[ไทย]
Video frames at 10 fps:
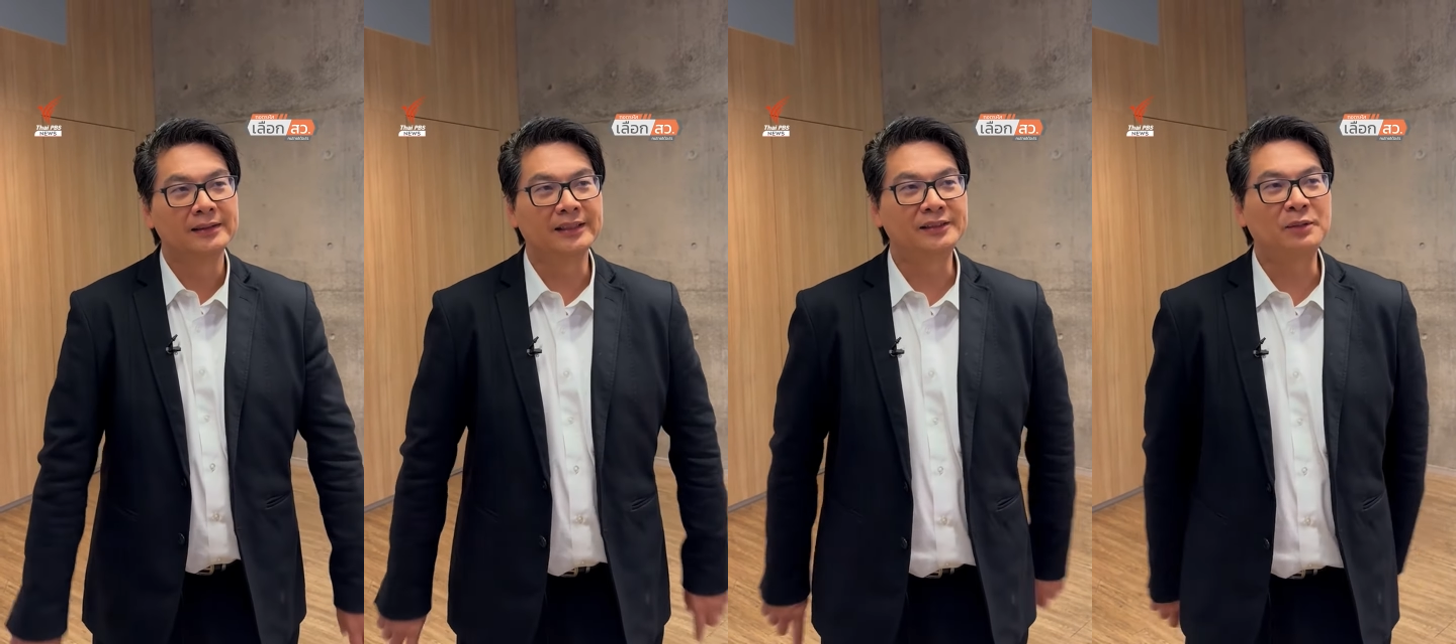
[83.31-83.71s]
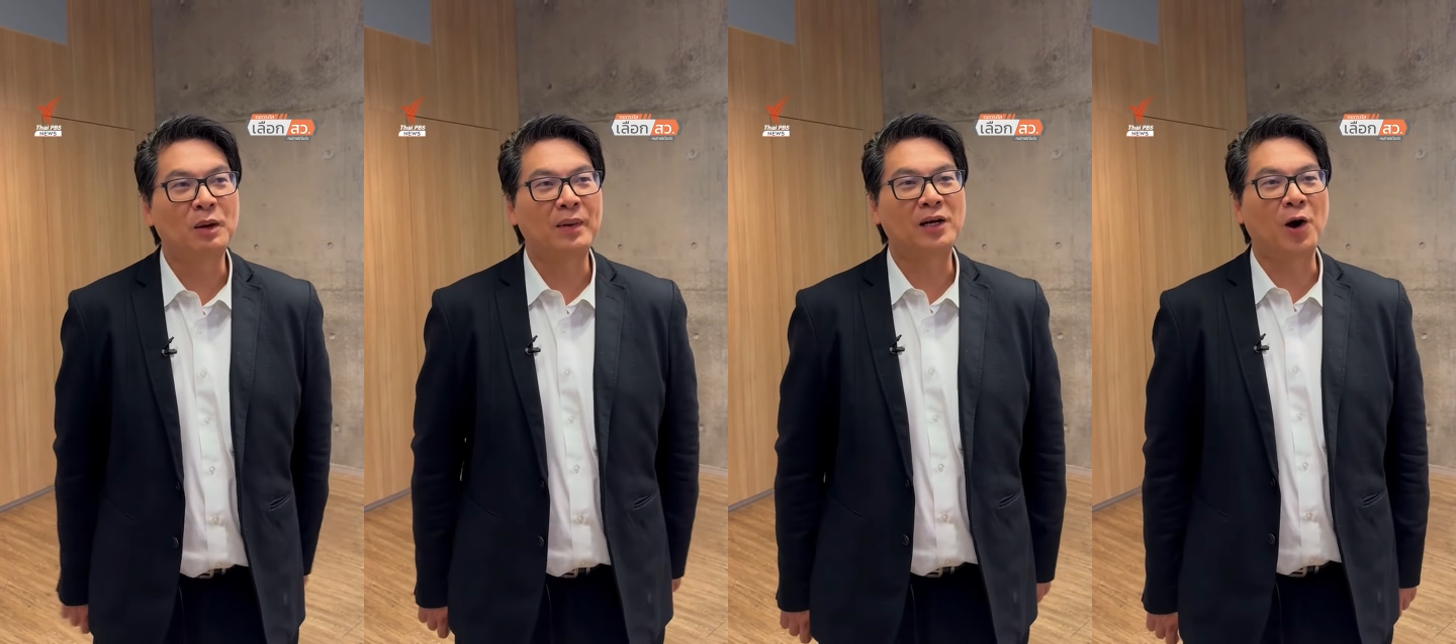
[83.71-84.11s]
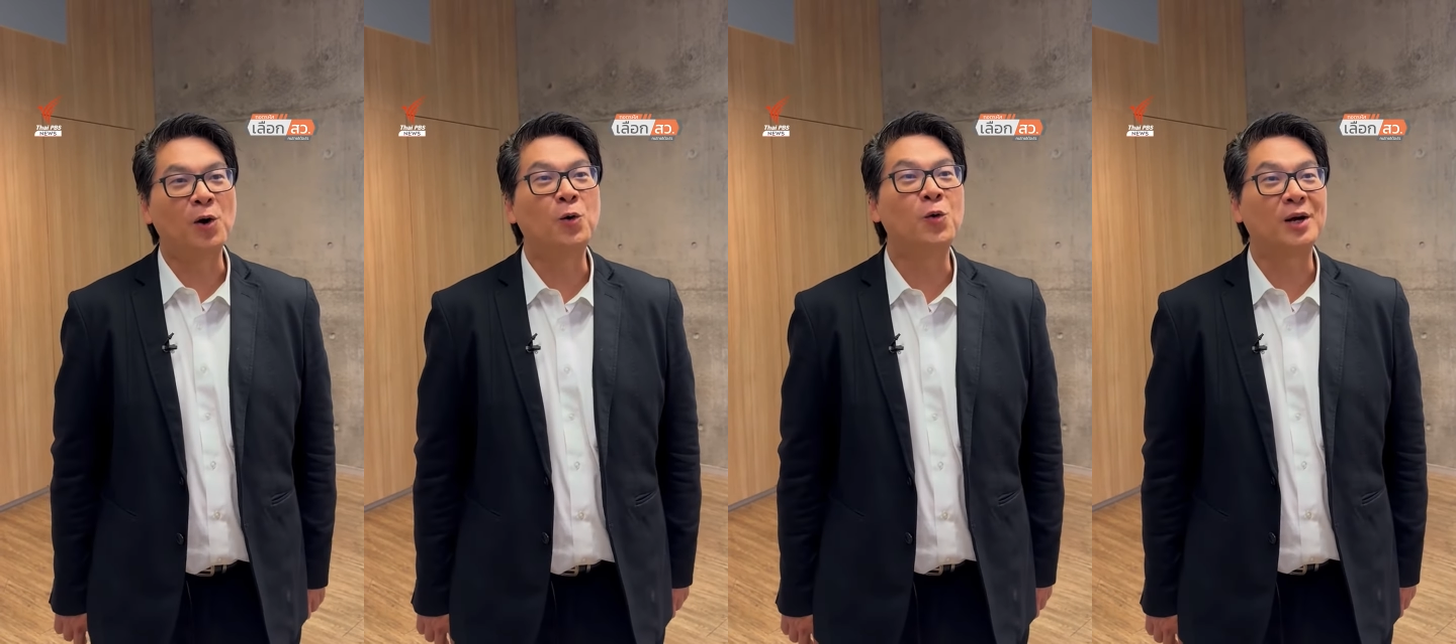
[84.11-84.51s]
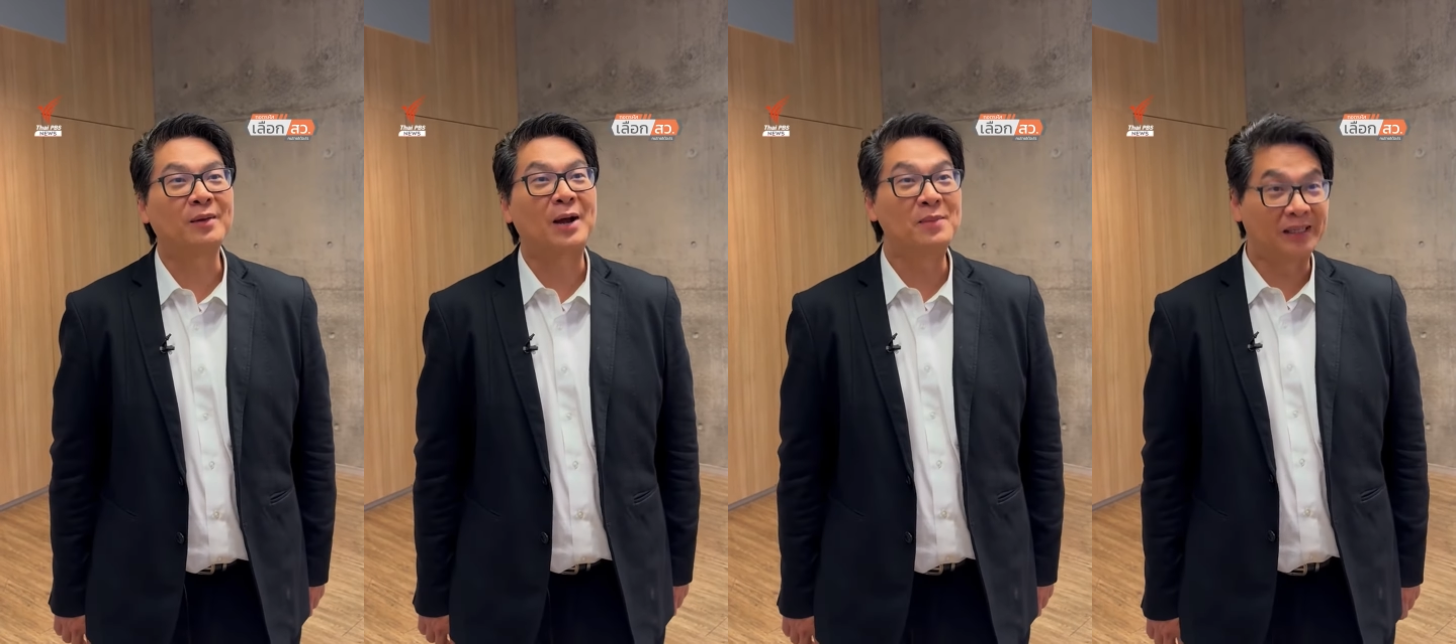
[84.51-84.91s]
จริง ๆ มันเป็นของคู่กับ
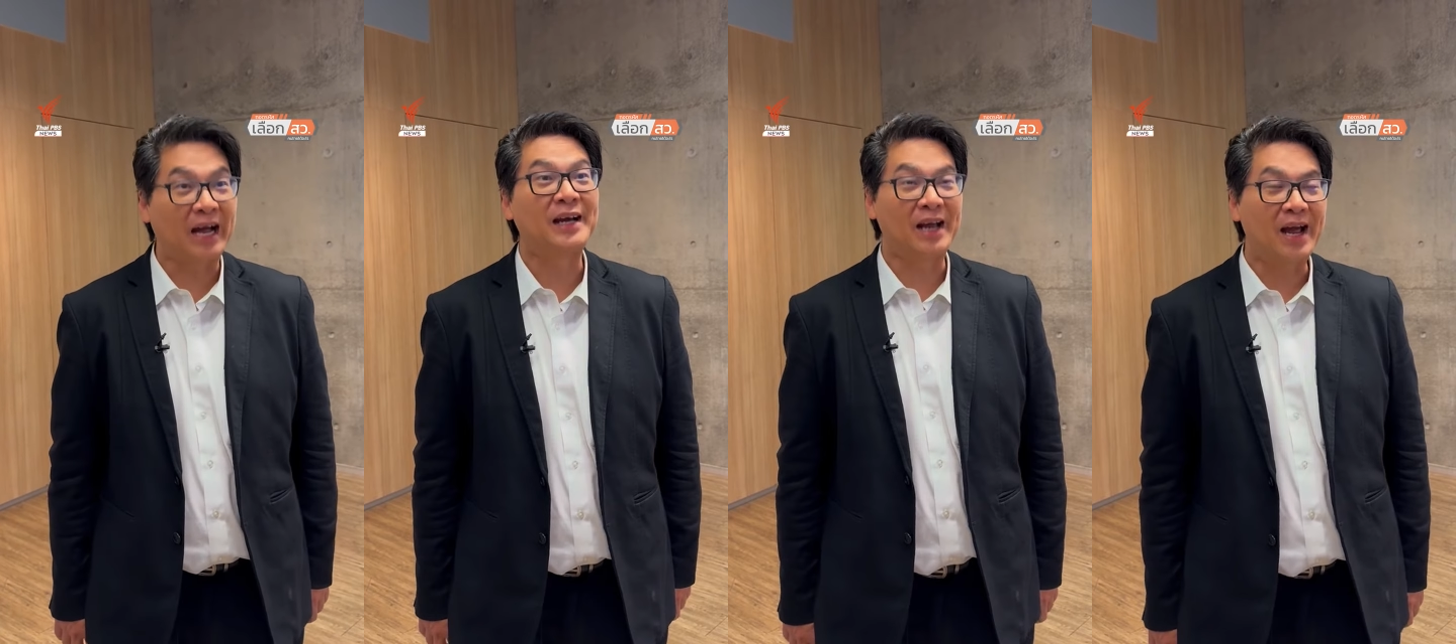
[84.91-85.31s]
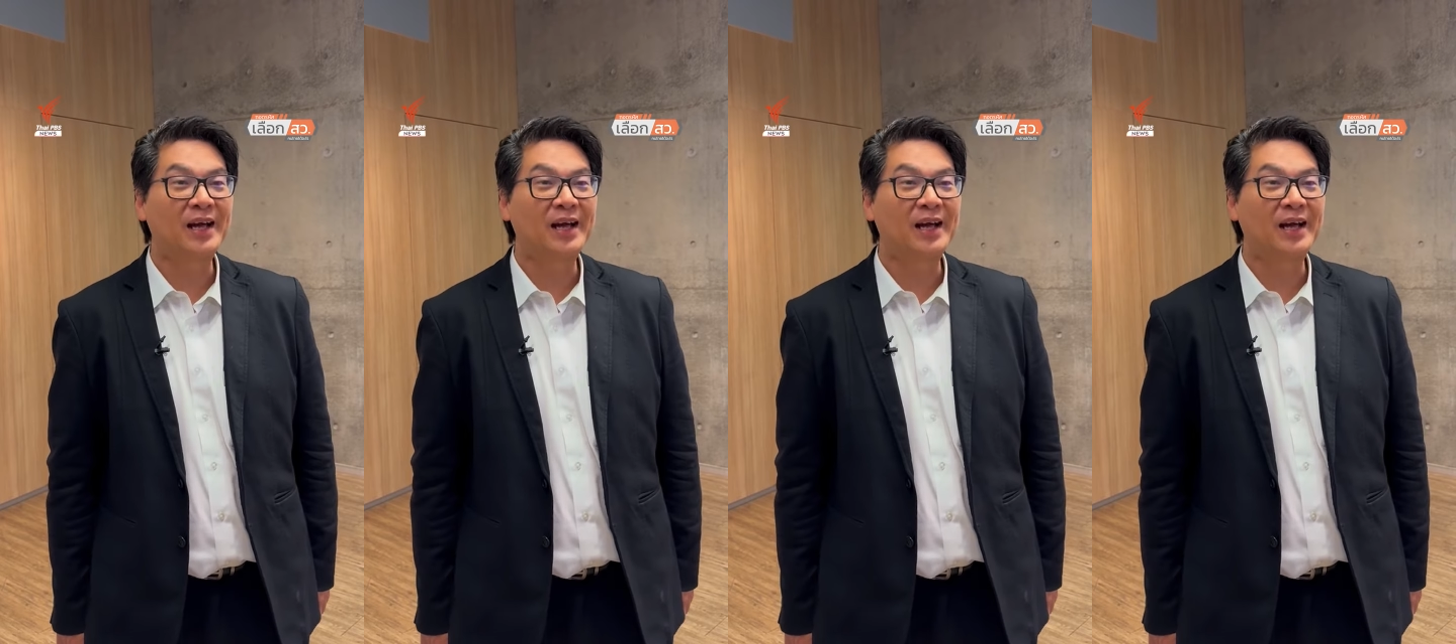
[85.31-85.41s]
การเมืองไทยนะ